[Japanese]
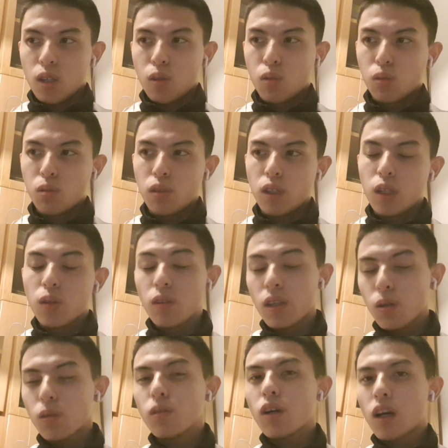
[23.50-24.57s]
本当にいろん
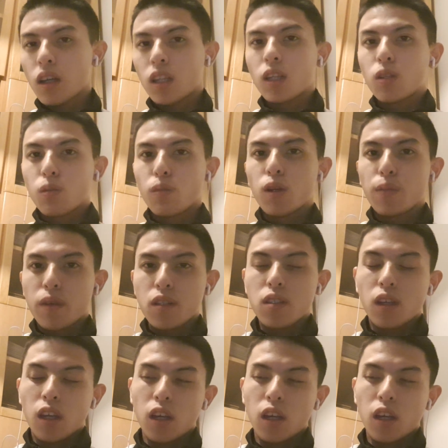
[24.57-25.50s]
なことがあったと思います。